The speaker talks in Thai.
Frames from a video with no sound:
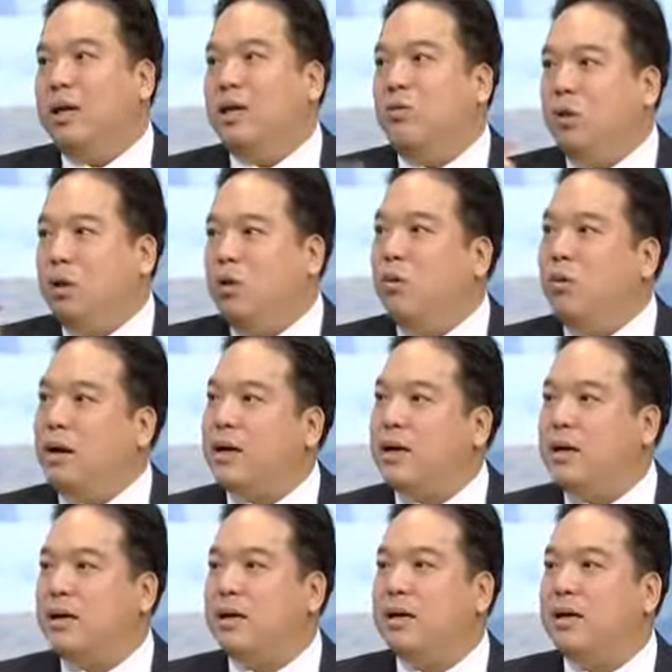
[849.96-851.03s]
อินดิวิเดียลมาก
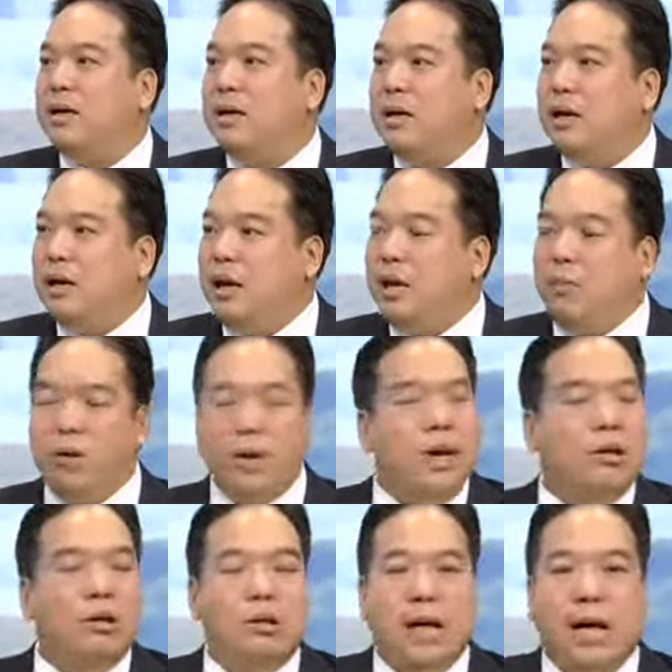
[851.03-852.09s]
ขึ้นครับ แล้วผล
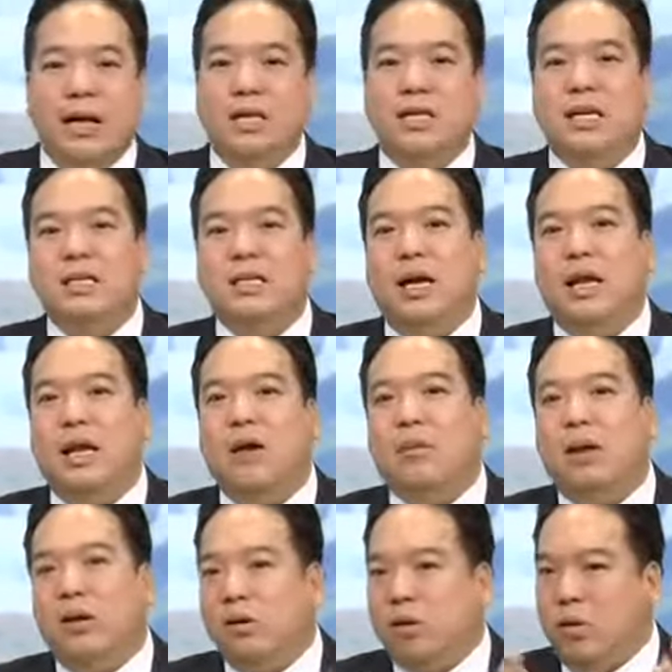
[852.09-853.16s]
การศึกษานี่ชัดเจนนะ
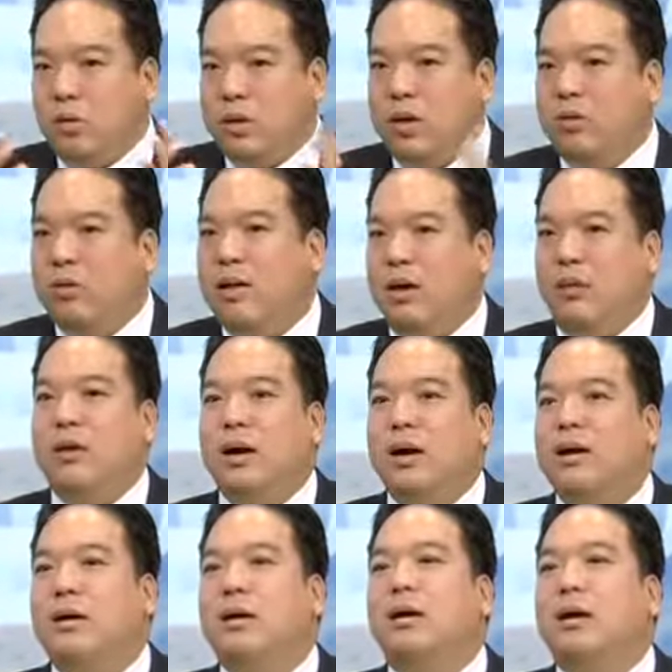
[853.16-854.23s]
ว่านักท่องเที่ยวเดี่ยวเนี่ย
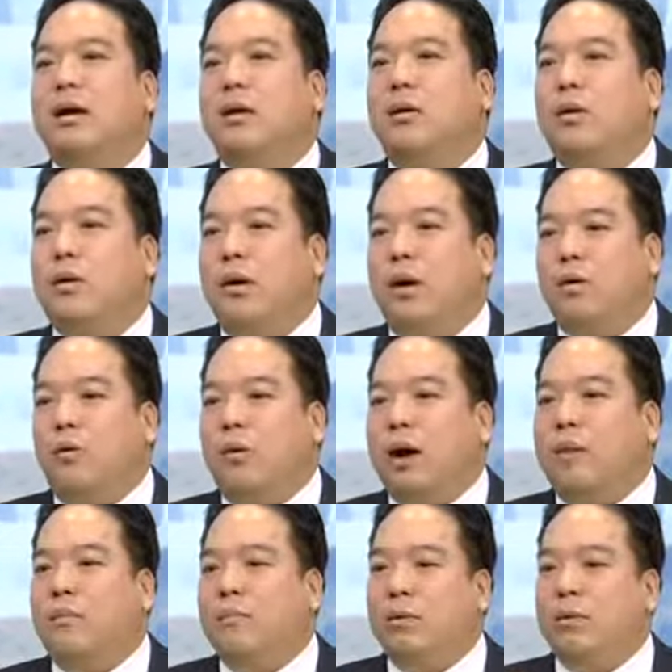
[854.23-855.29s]
ค
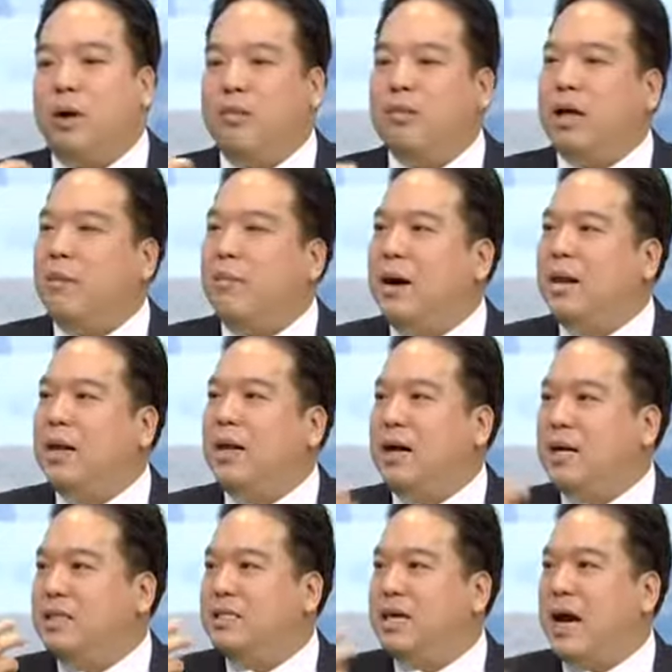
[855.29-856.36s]
วามความสามารถใน
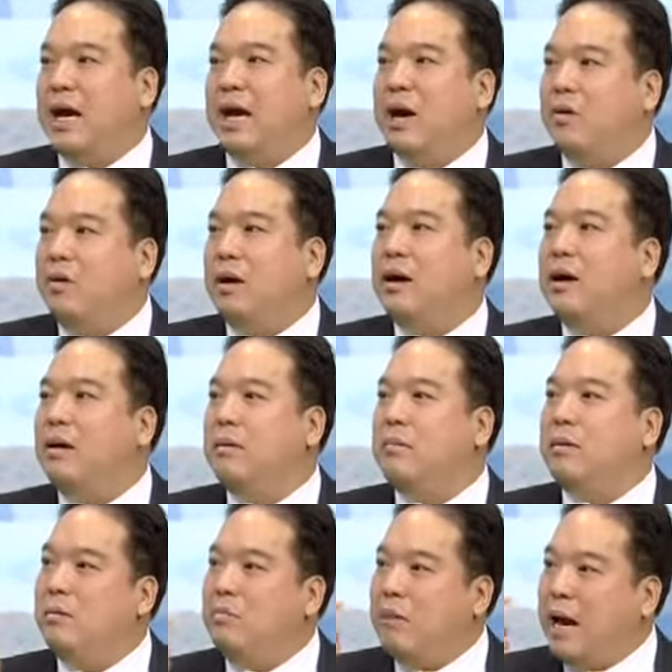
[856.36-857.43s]
การจ่ายเขาเนี่ย
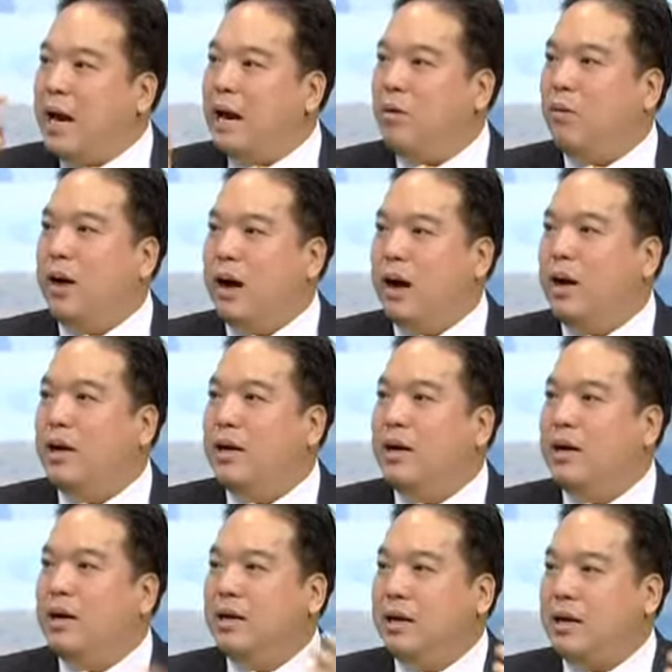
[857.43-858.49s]
มันมากกว่า
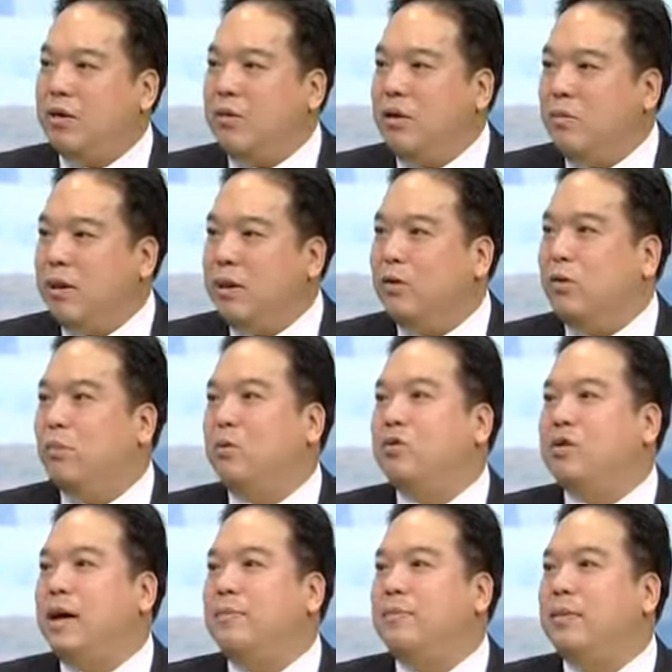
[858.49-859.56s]
นักท่องเที่ยวเป็นกลุ่มด้
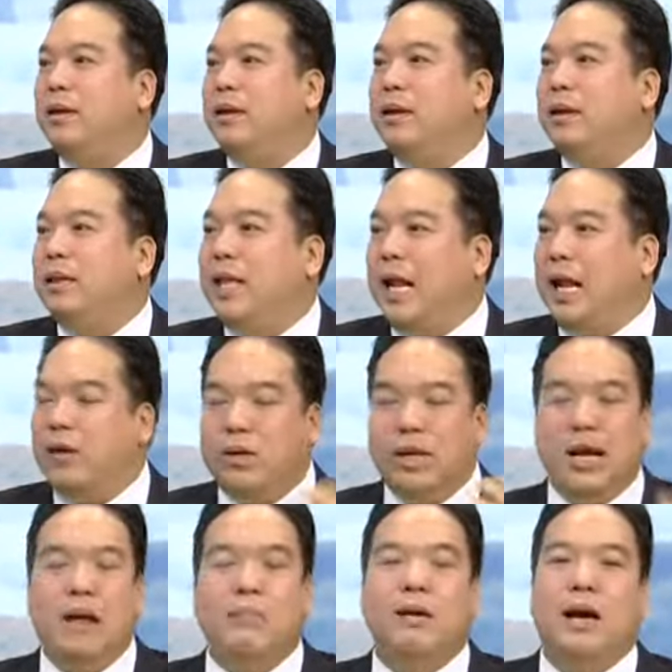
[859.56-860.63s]
วยซ้ำ แต่เรา
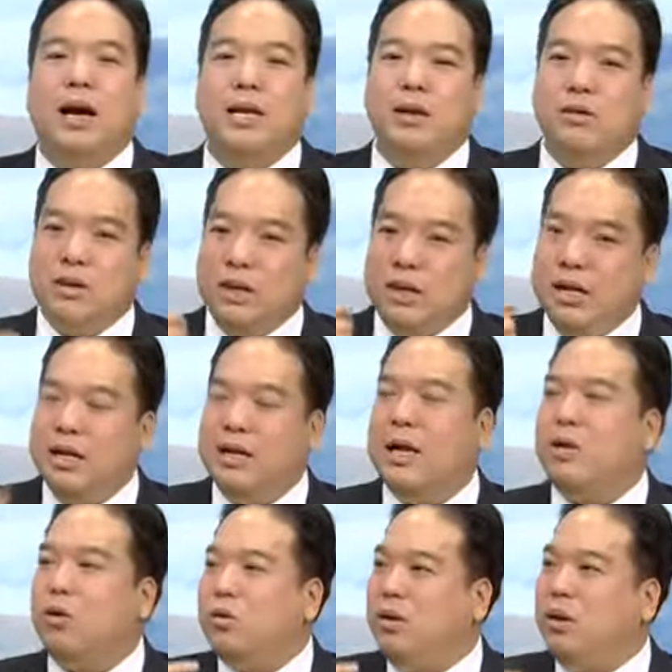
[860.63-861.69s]
จะทำยังไงที่เราจะดึง
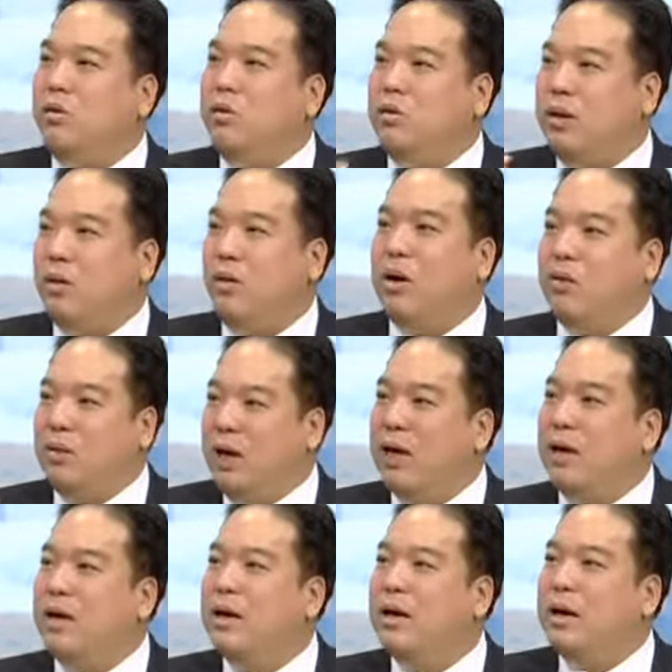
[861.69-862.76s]
นักท่องเที่ยวเดี่ยวๆเหล่านี้
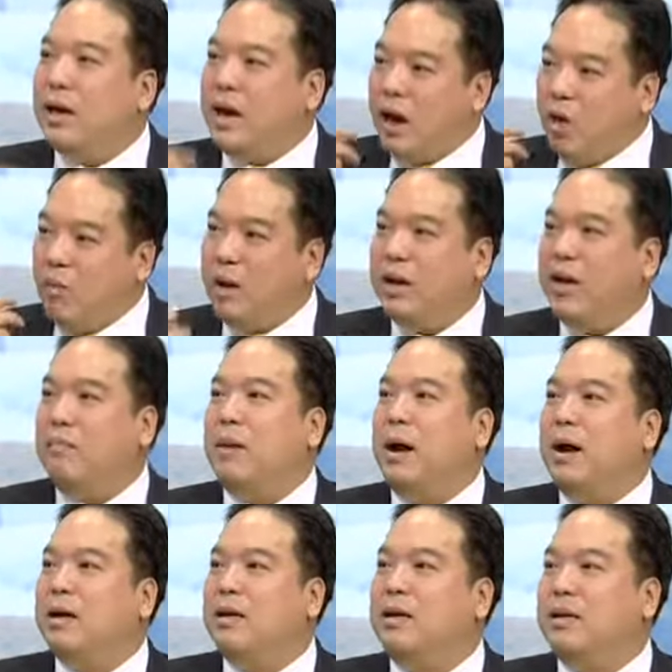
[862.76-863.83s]
เข้ามาได้
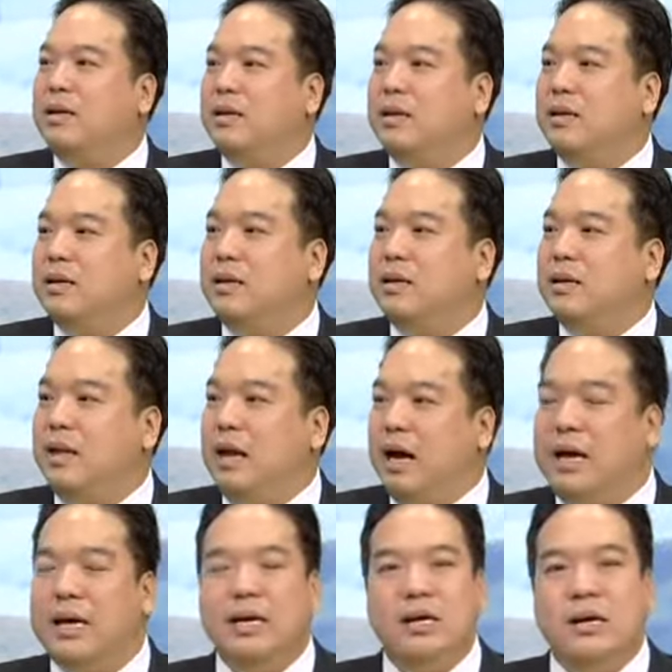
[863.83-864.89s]
มากขึ้นครับนะ
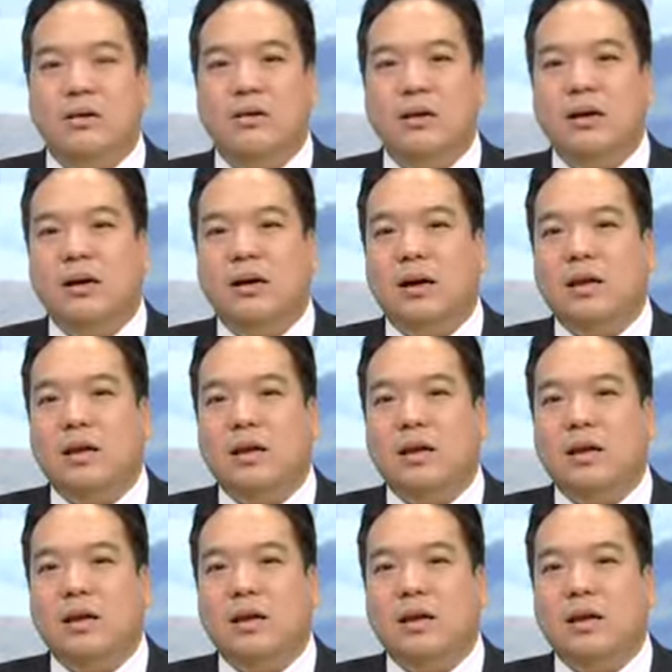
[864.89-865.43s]
ฮะ ซึ่ง